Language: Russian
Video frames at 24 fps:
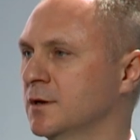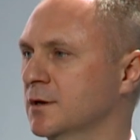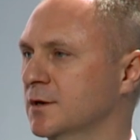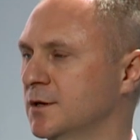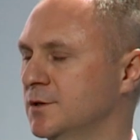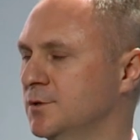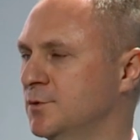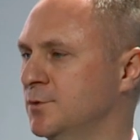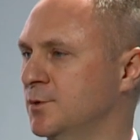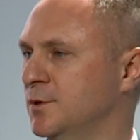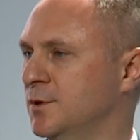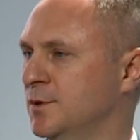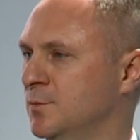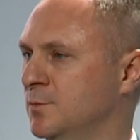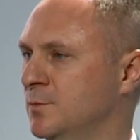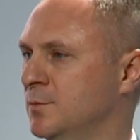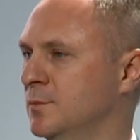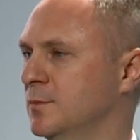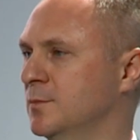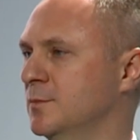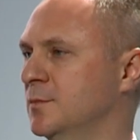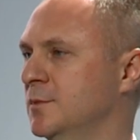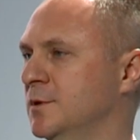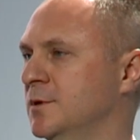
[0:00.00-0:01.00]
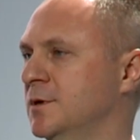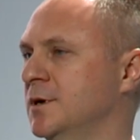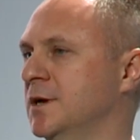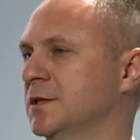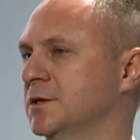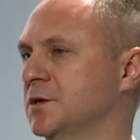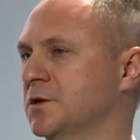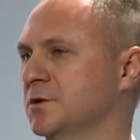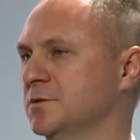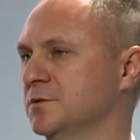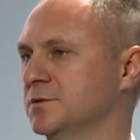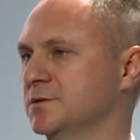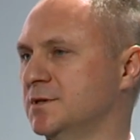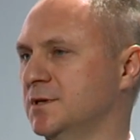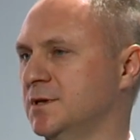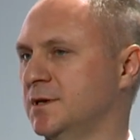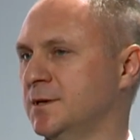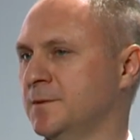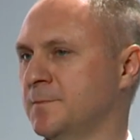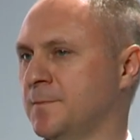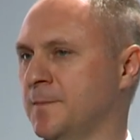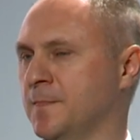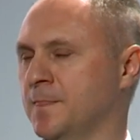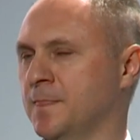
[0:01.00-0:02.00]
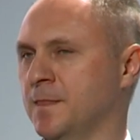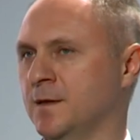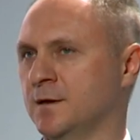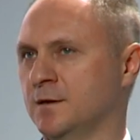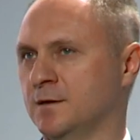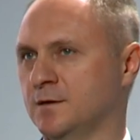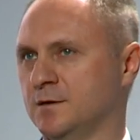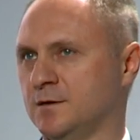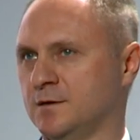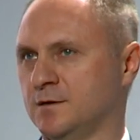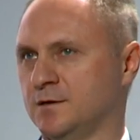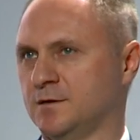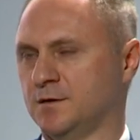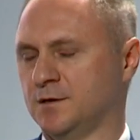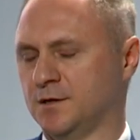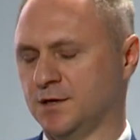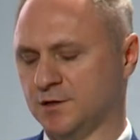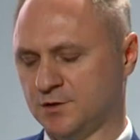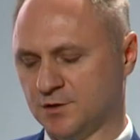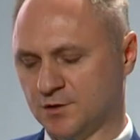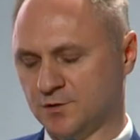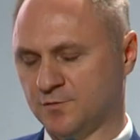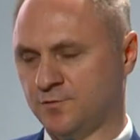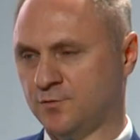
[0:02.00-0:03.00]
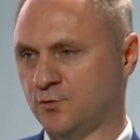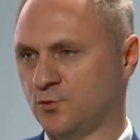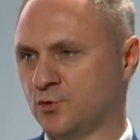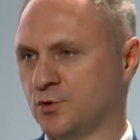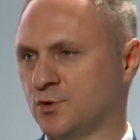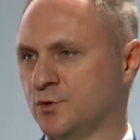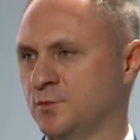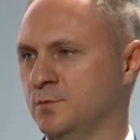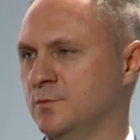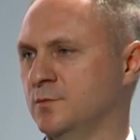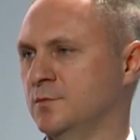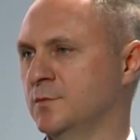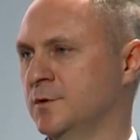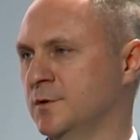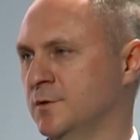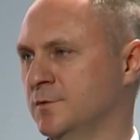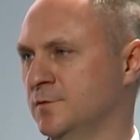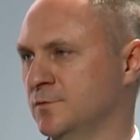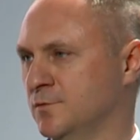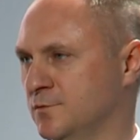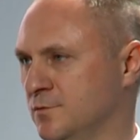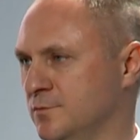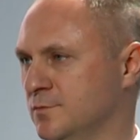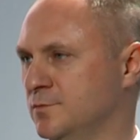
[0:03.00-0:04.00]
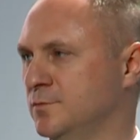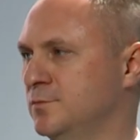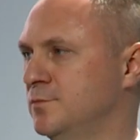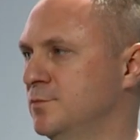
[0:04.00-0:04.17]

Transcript: которым а, открылся а, этот форум, ну,